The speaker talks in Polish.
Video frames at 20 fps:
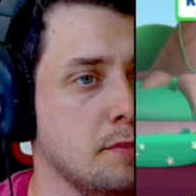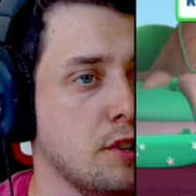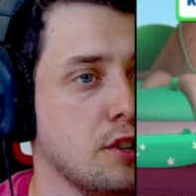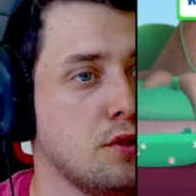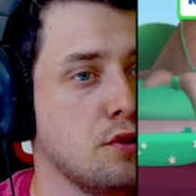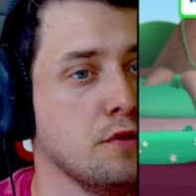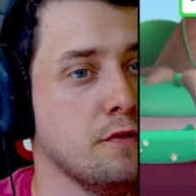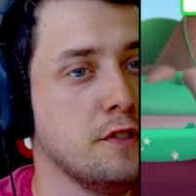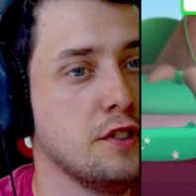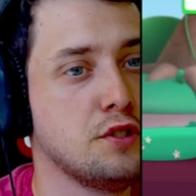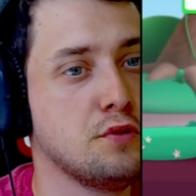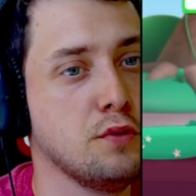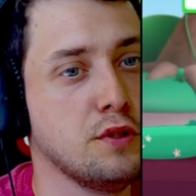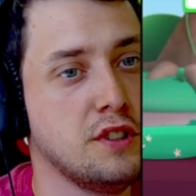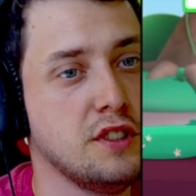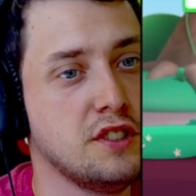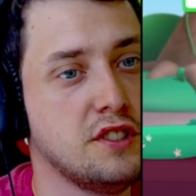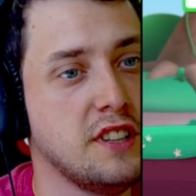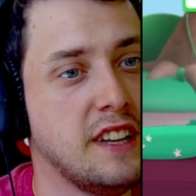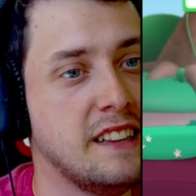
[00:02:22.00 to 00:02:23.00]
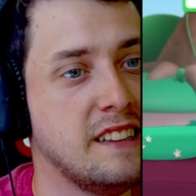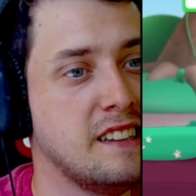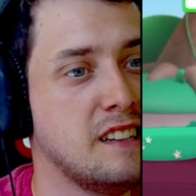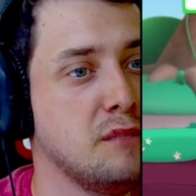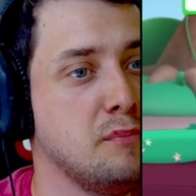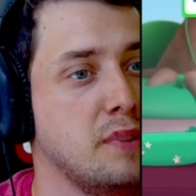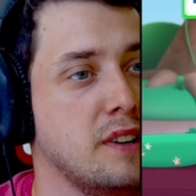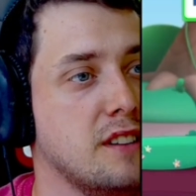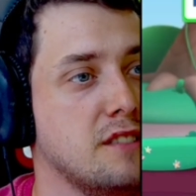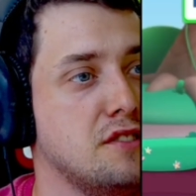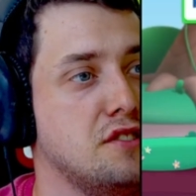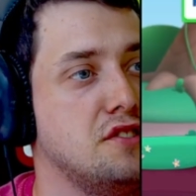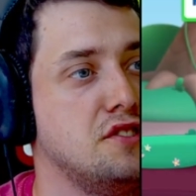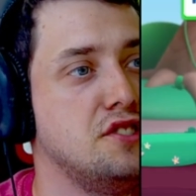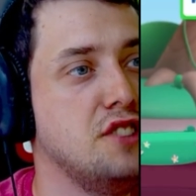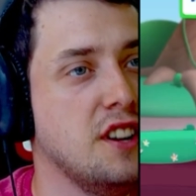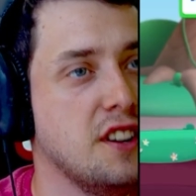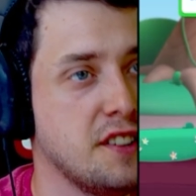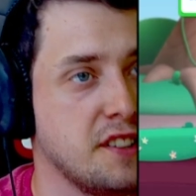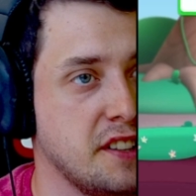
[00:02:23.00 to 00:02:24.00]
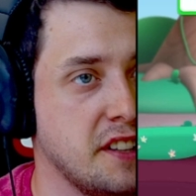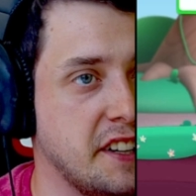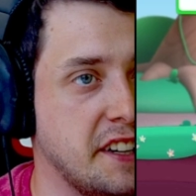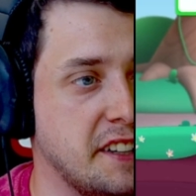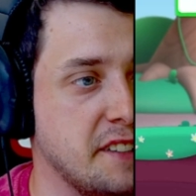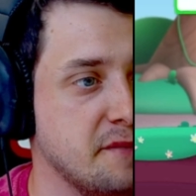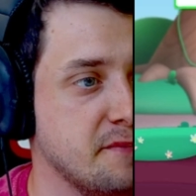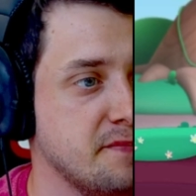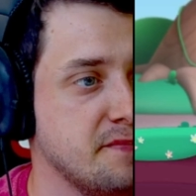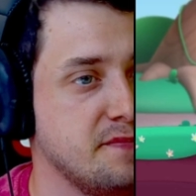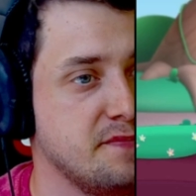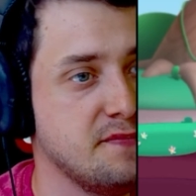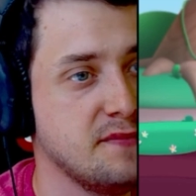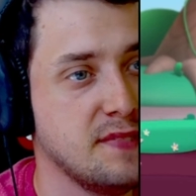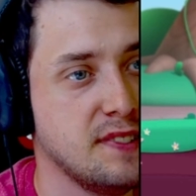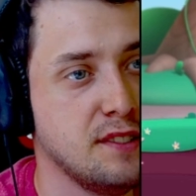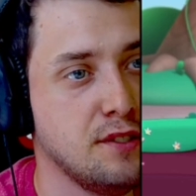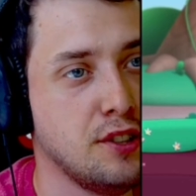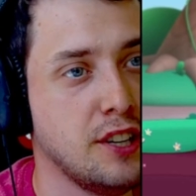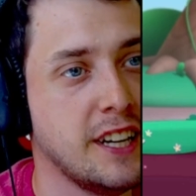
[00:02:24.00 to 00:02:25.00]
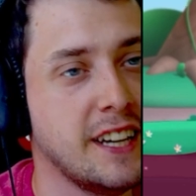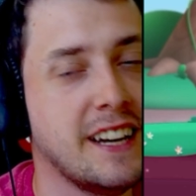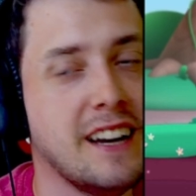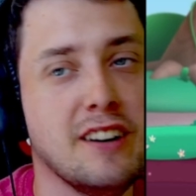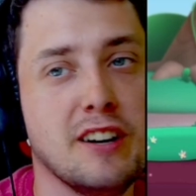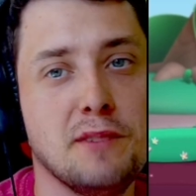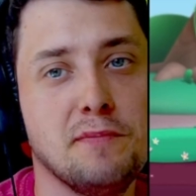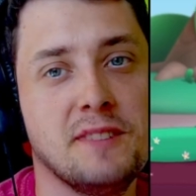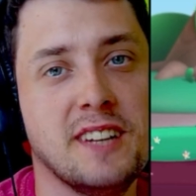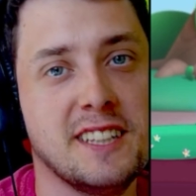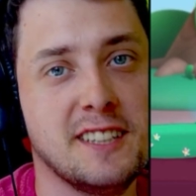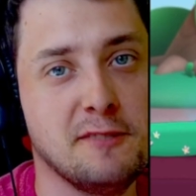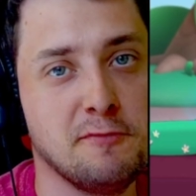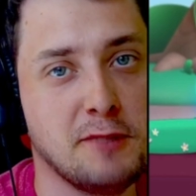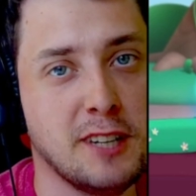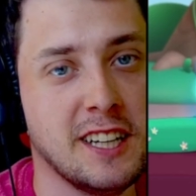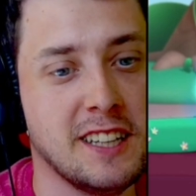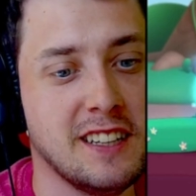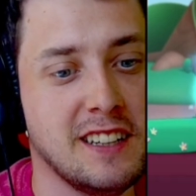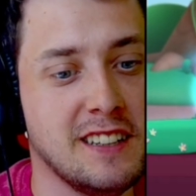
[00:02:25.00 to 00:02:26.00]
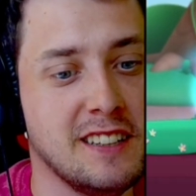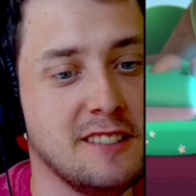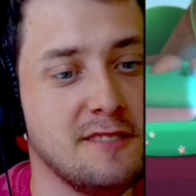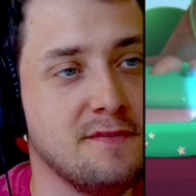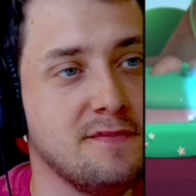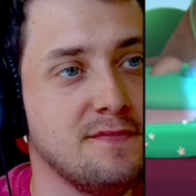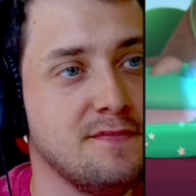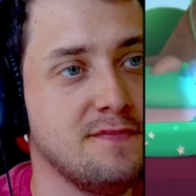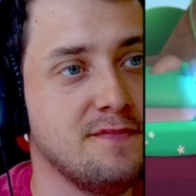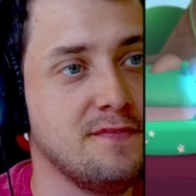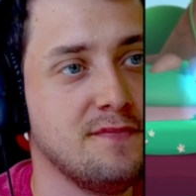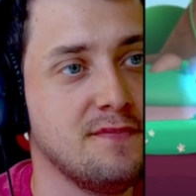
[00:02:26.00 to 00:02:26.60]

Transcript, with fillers: w tym roku wyszło też Angry Birds Journey, które grałem na tym kanale.